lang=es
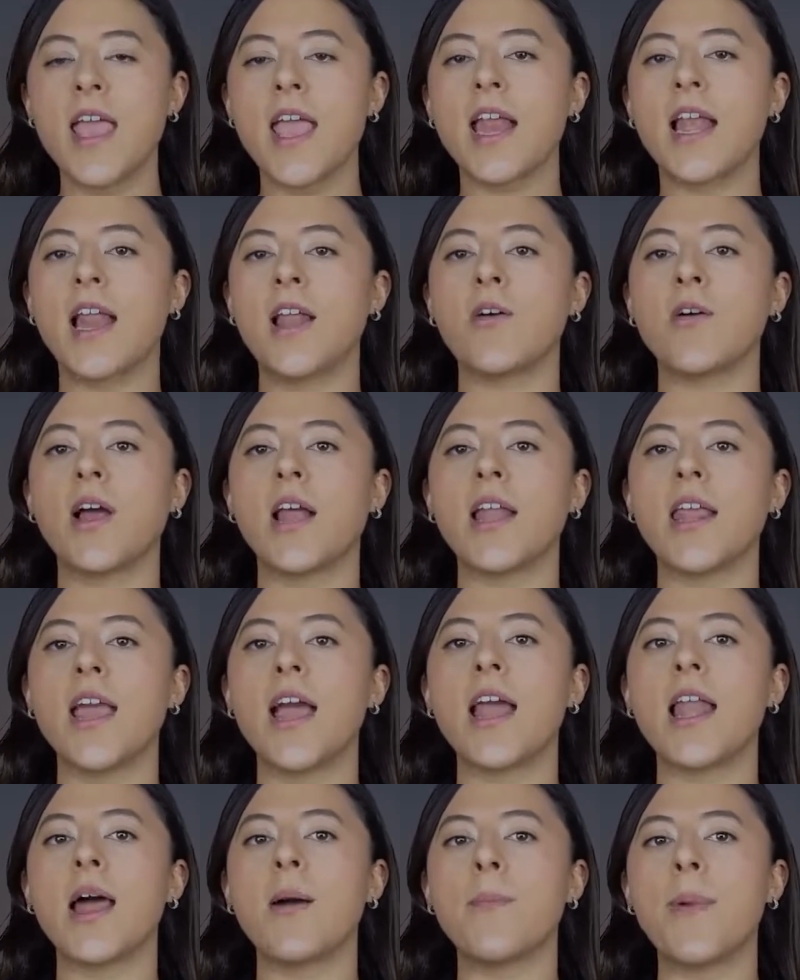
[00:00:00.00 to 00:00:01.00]
en la
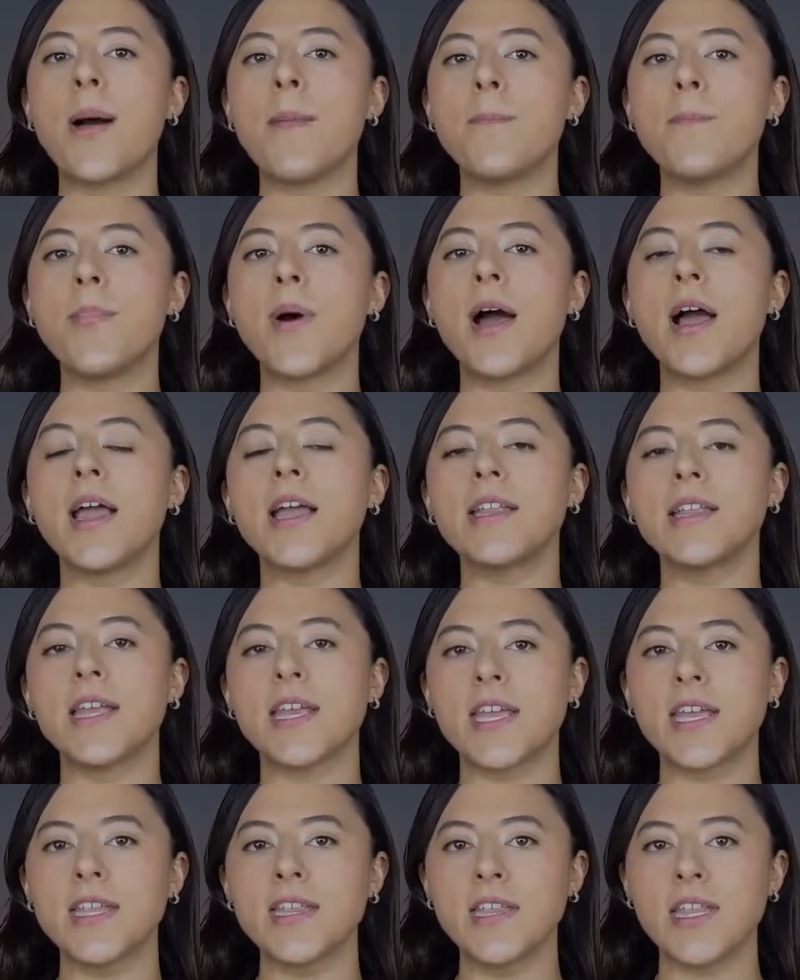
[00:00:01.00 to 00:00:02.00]
localidad de La Pampa, en
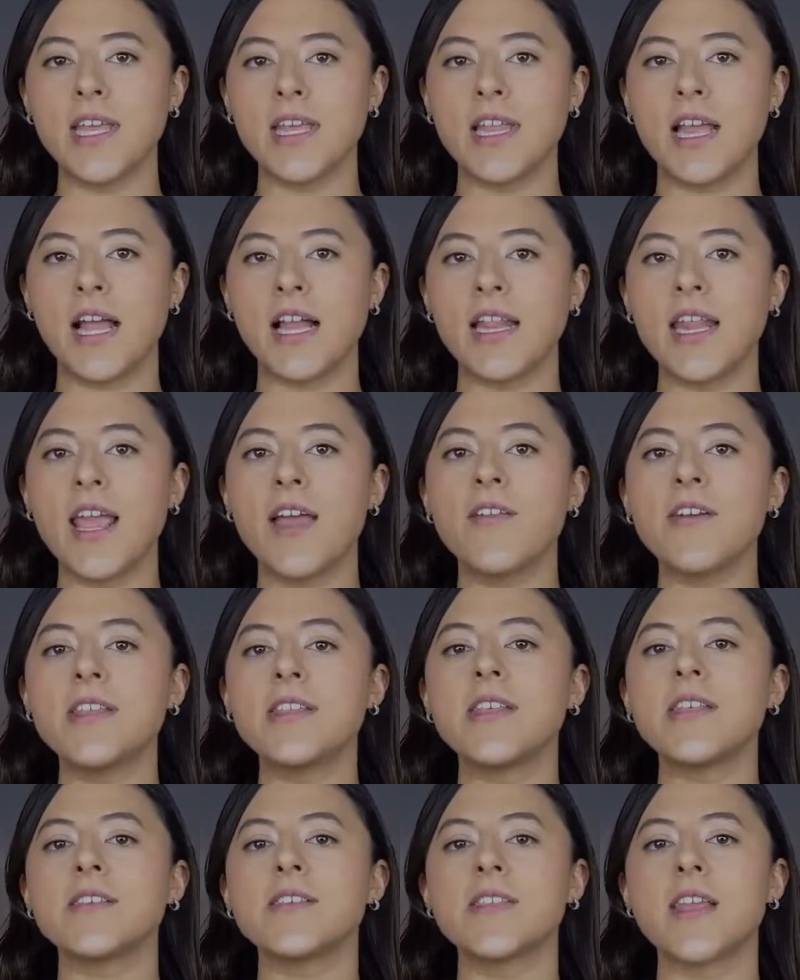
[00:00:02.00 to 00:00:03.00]
Argentina, el día
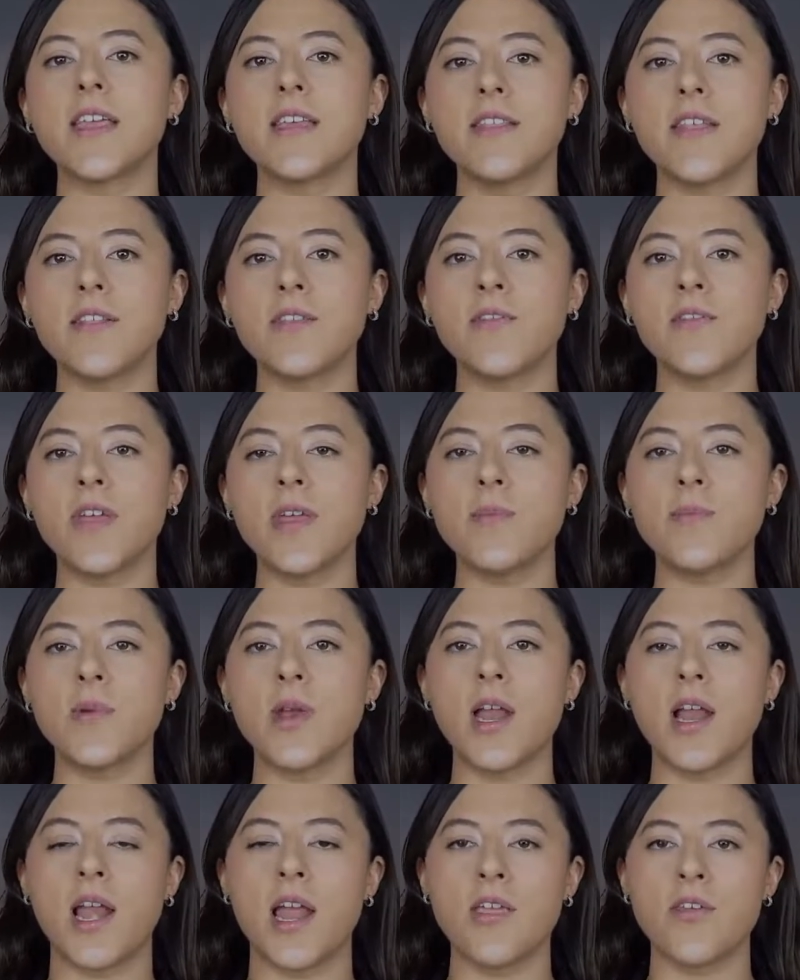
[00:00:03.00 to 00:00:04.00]
26 de
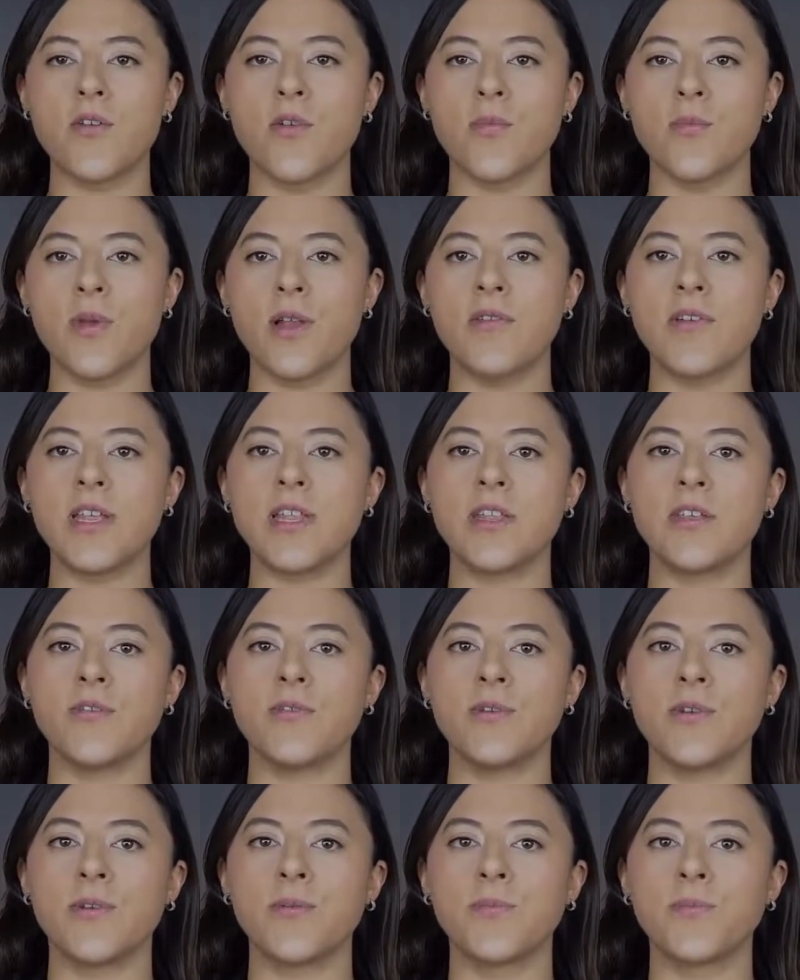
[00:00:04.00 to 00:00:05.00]
noviembre del año
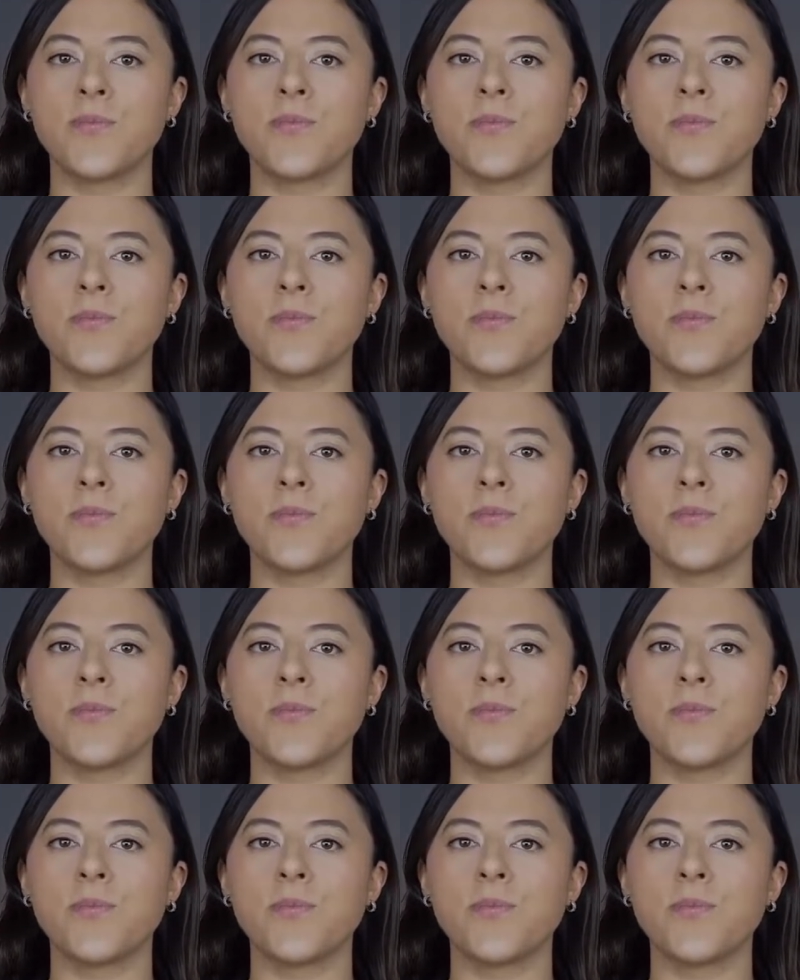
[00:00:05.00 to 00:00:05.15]
2021.